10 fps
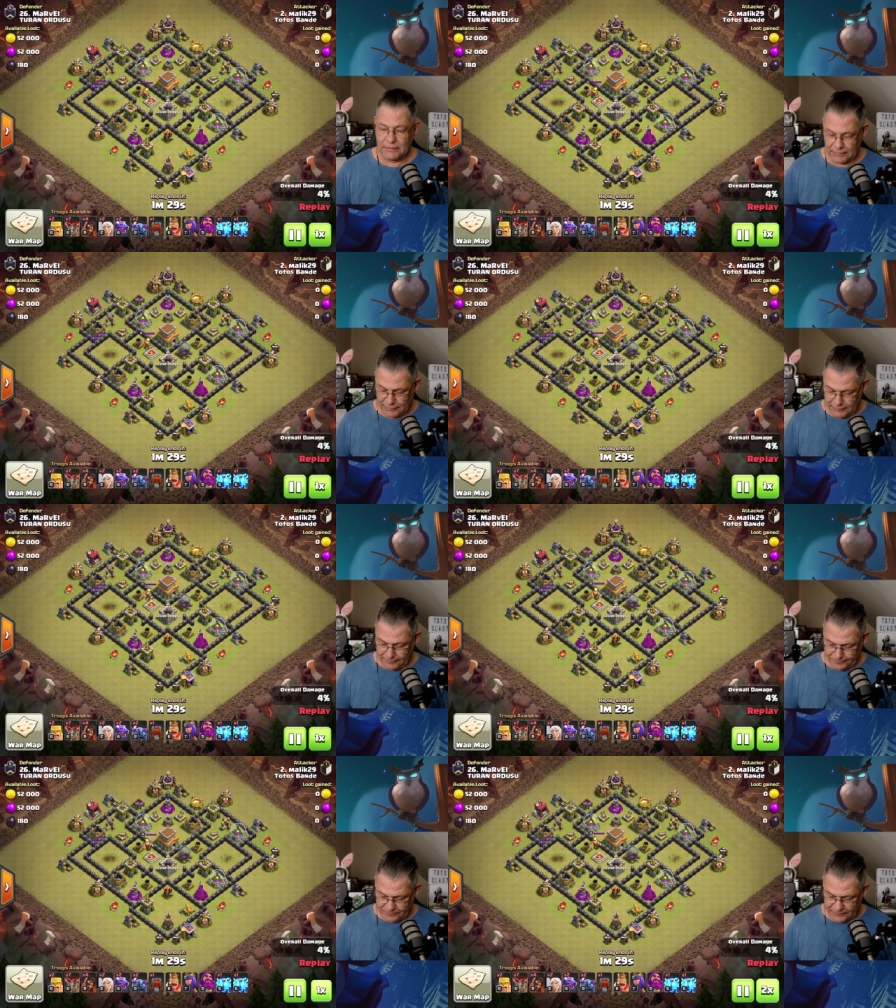
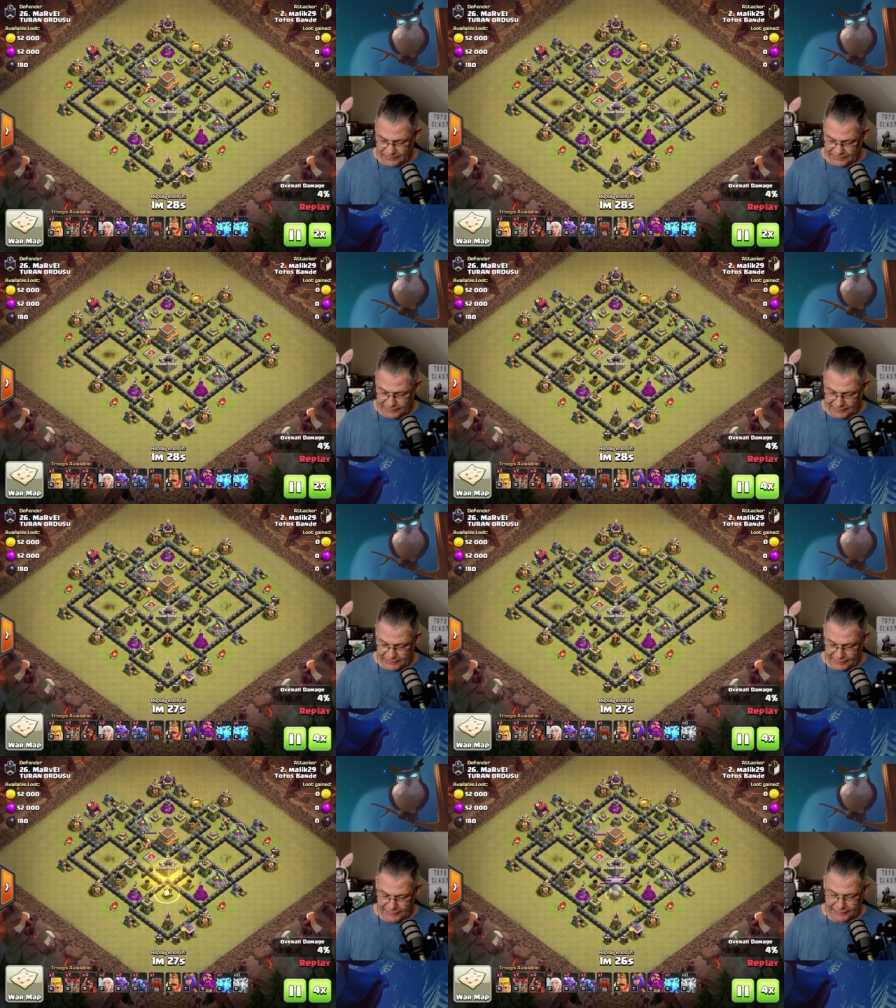ähm, das geht
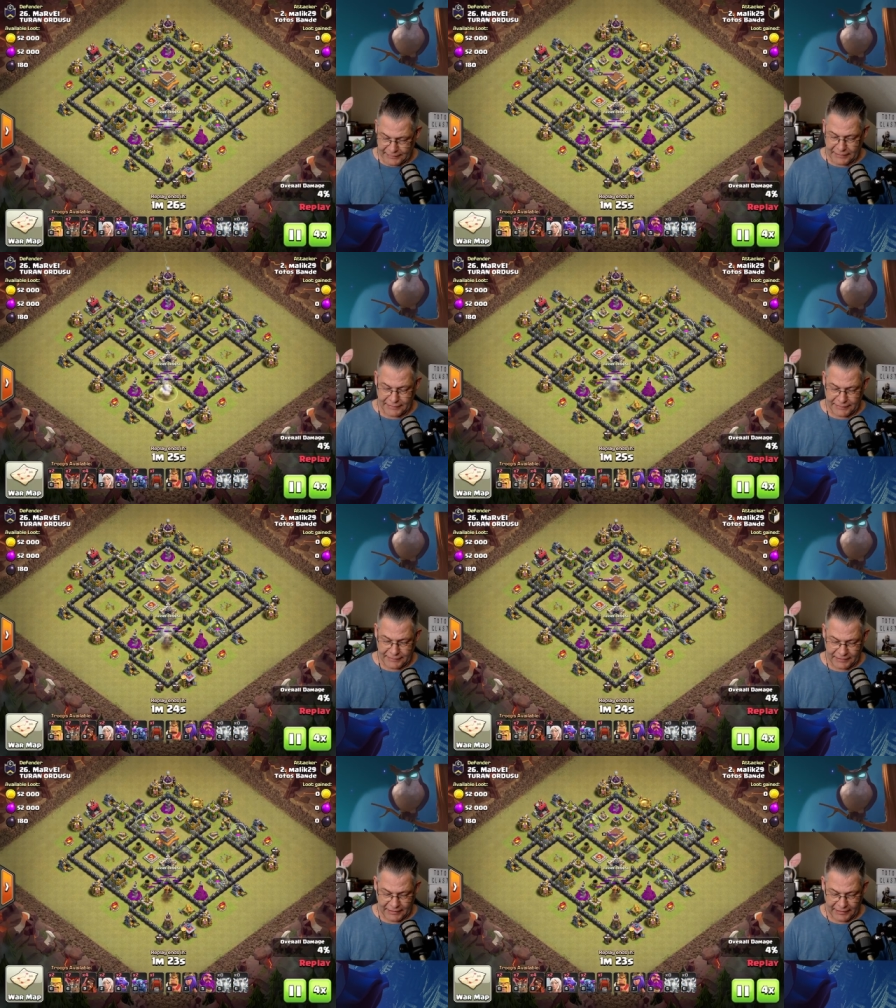eigentlich gar nicht.
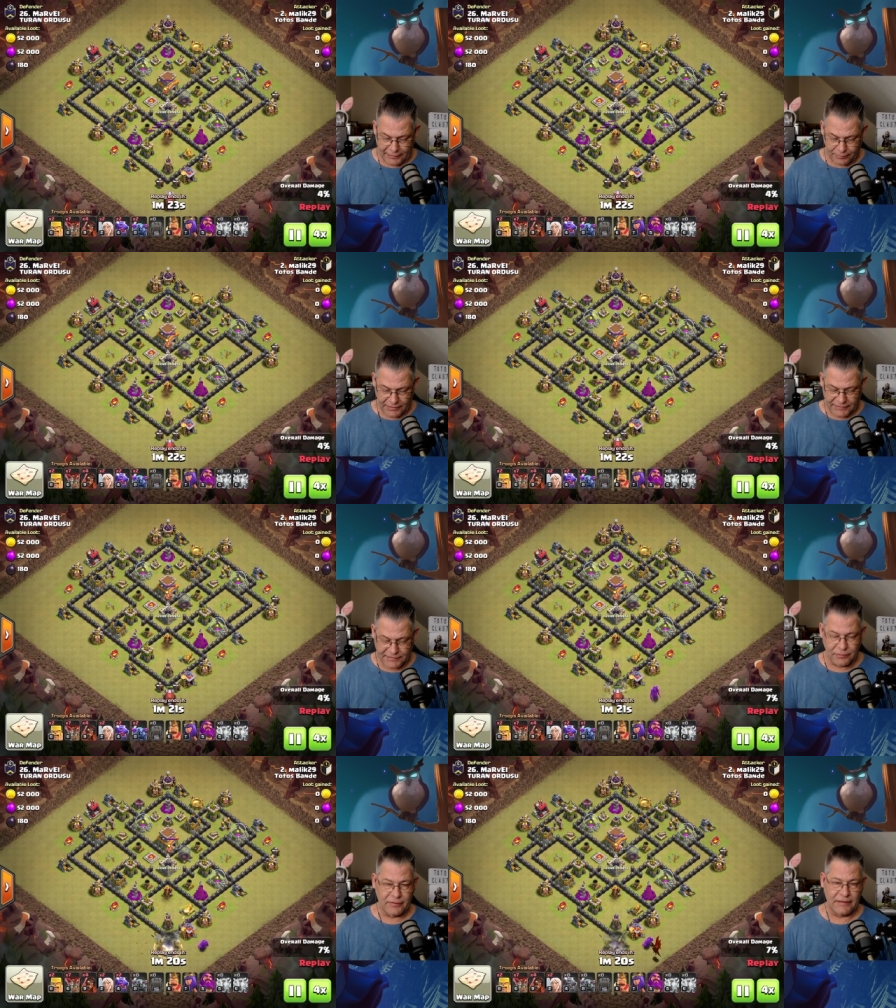Egal, ob der
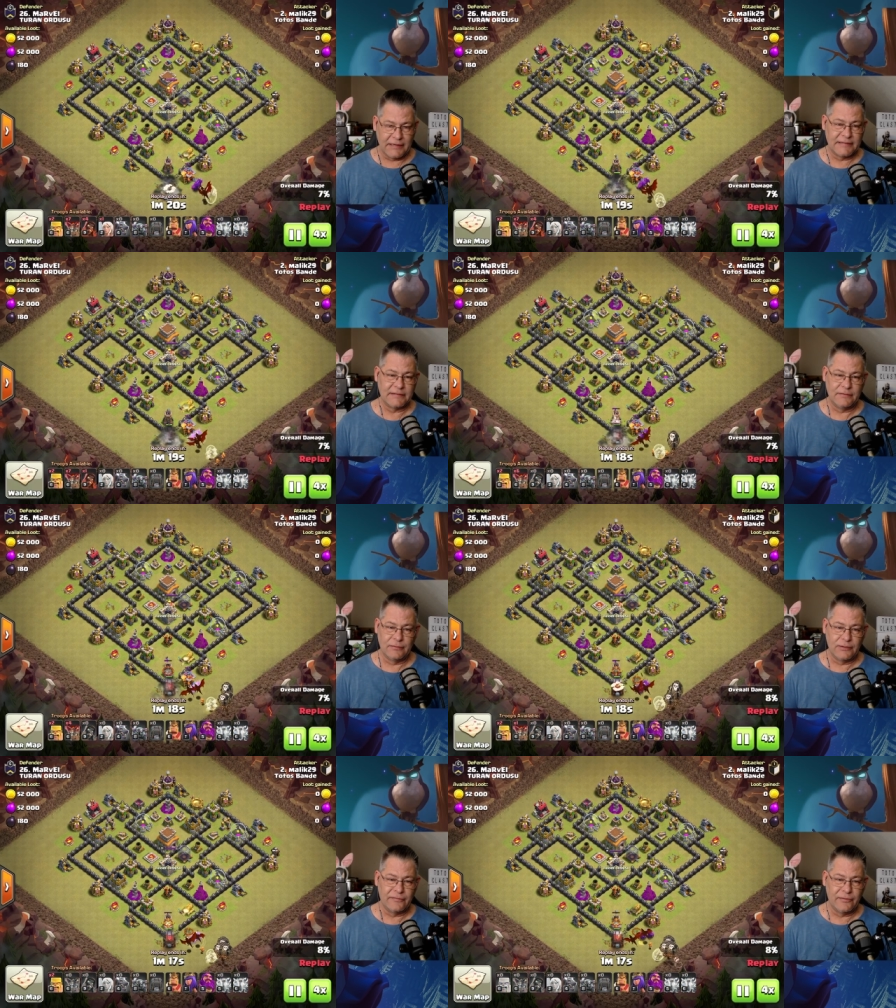12er jetzt
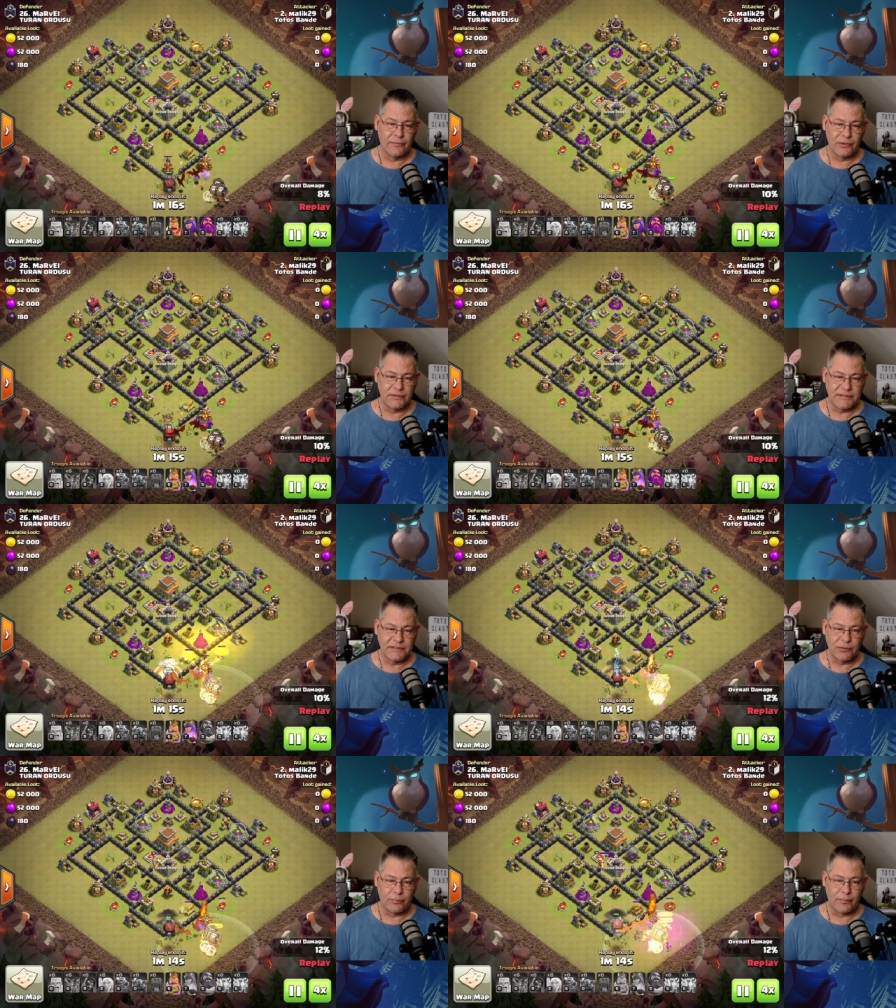195
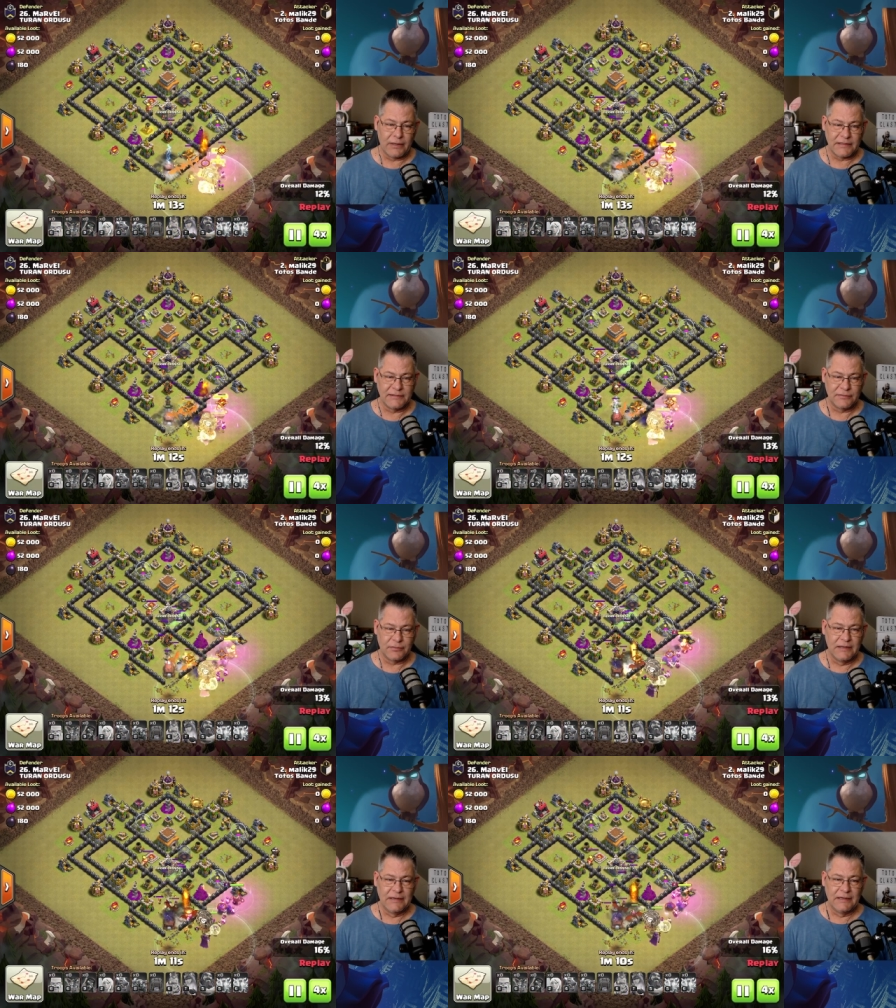Truppen hat, also
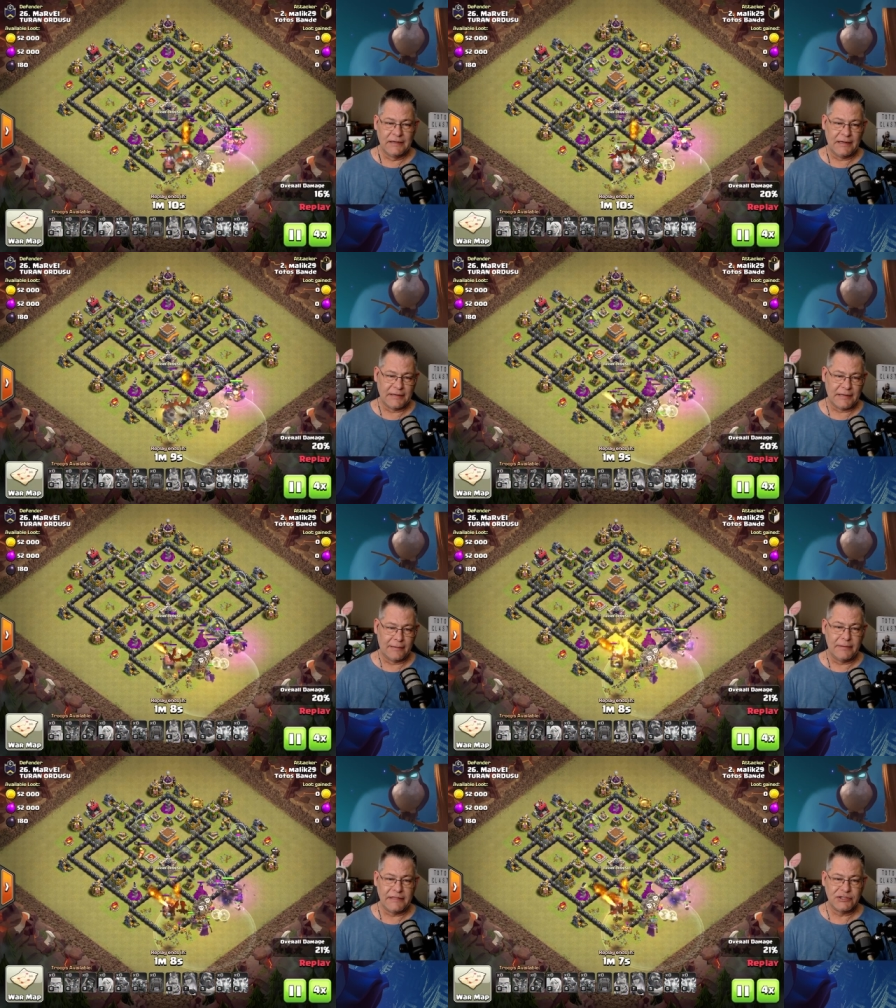der hat
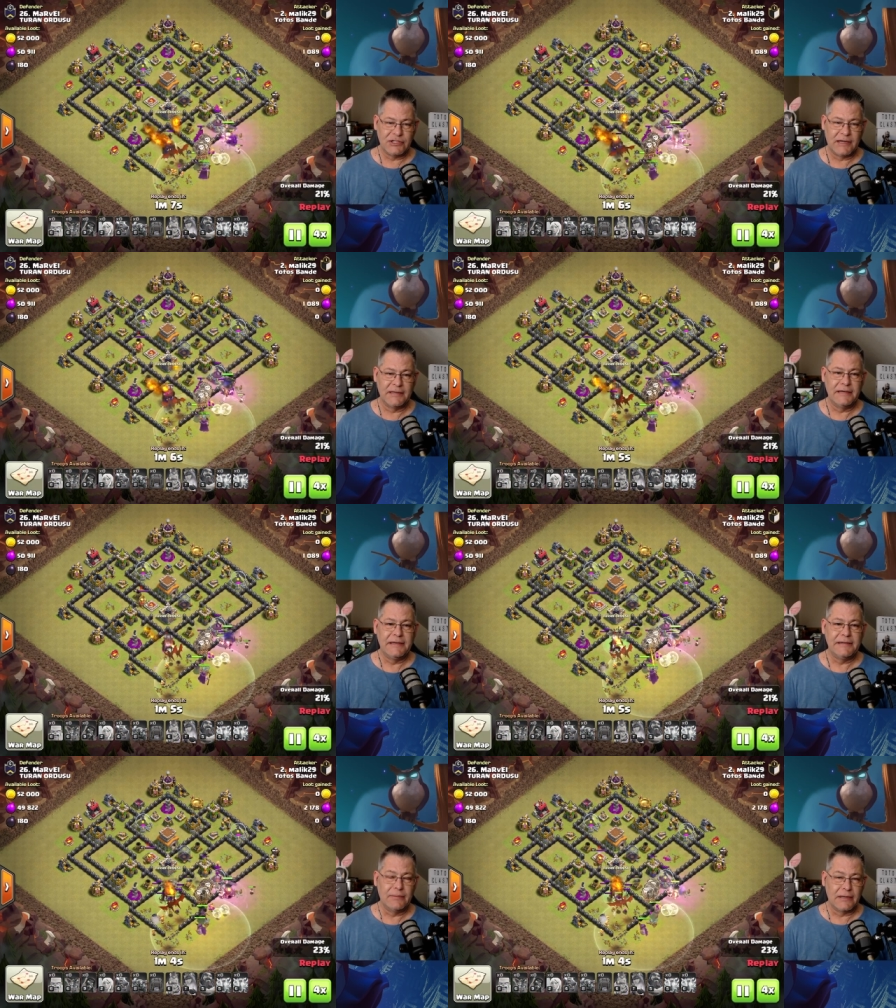Armeestärke
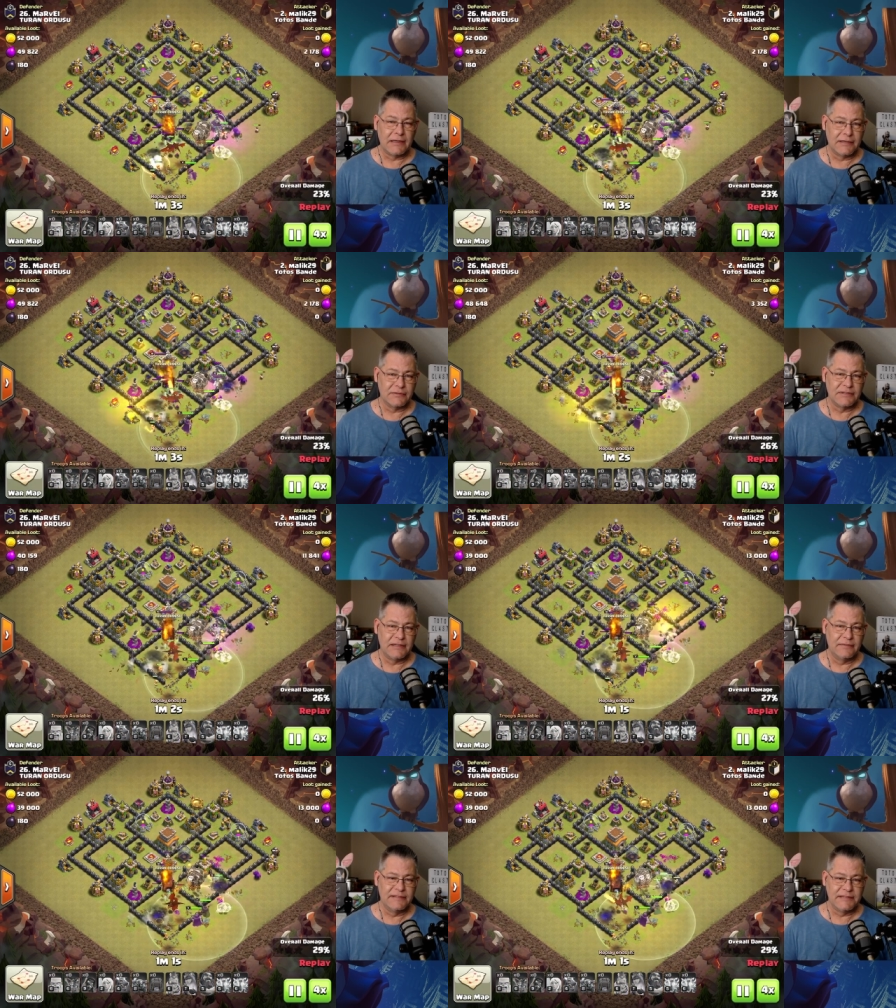nicht mal Rathaus
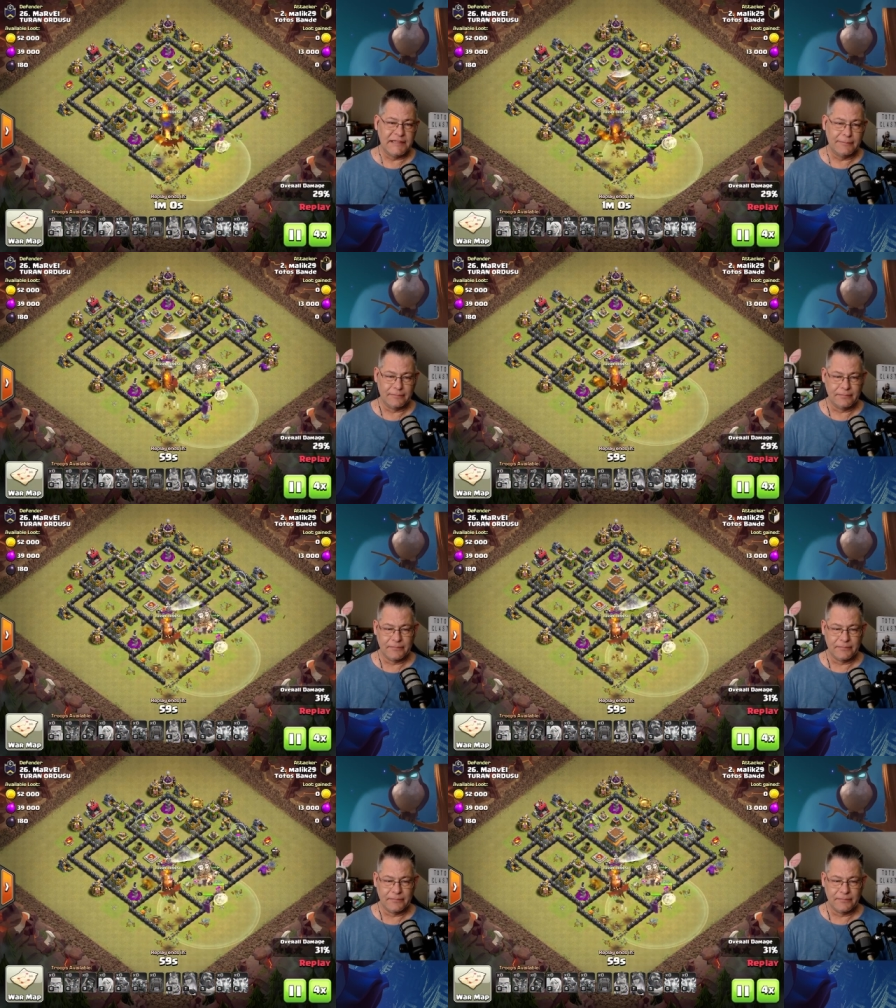Level 7.